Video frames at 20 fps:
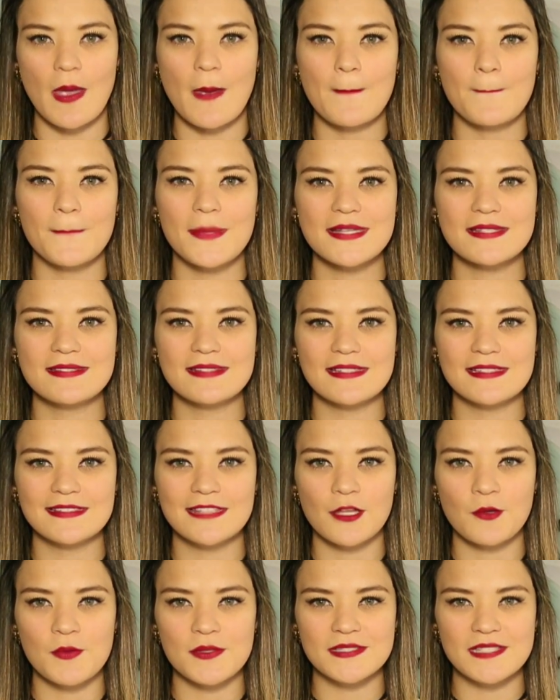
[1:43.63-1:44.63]

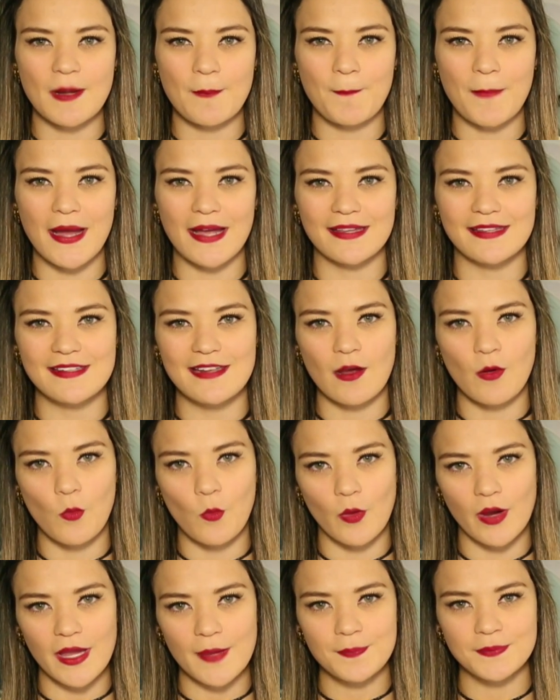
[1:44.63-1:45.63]
Visite nuestra página
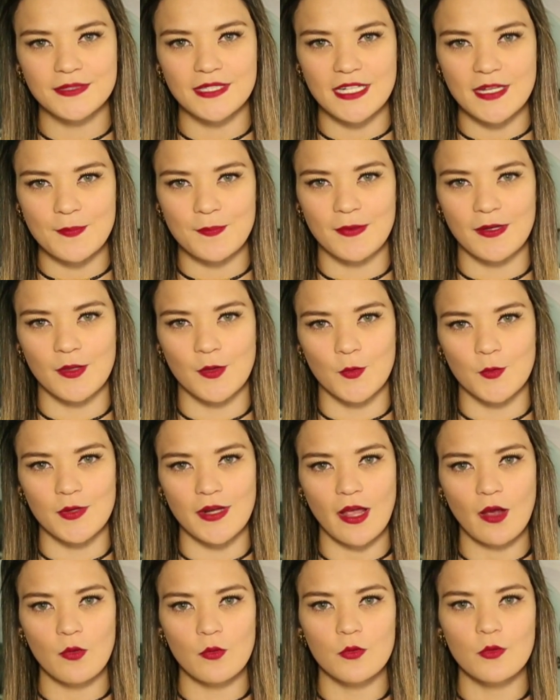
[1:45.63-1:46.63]
web
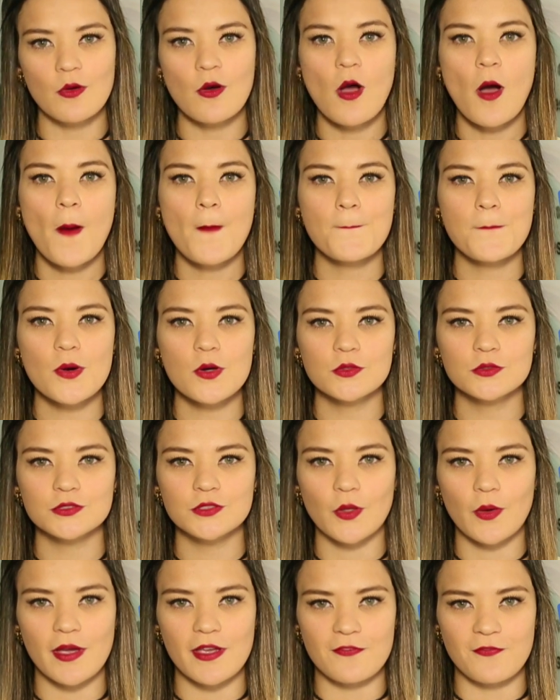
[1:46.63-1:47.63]

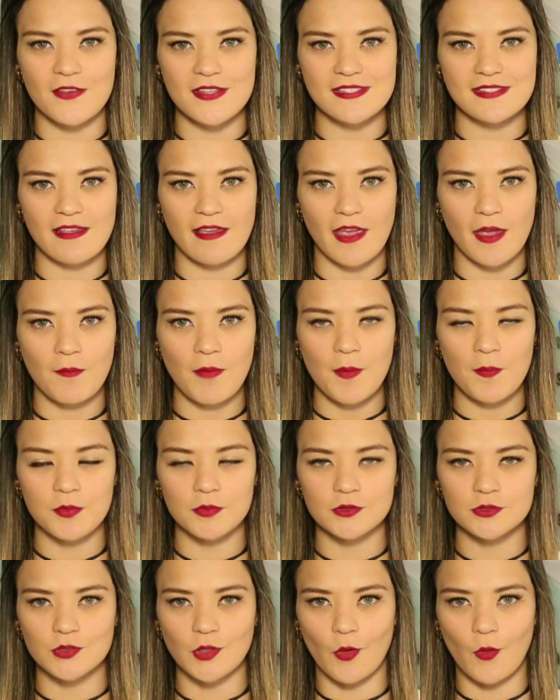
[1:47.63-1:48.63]

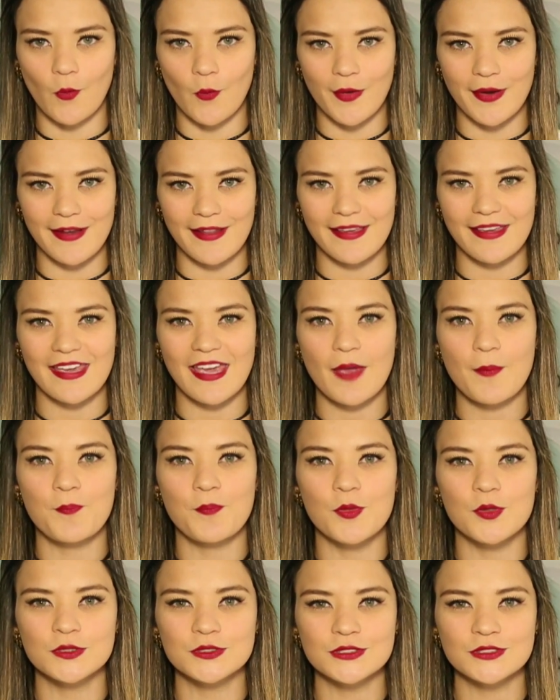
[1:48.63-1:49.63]

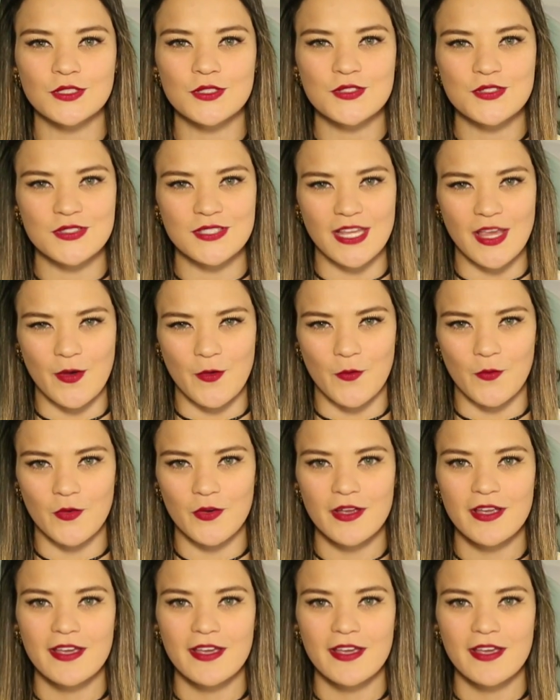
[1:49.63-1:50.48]
www.fcm.org.co.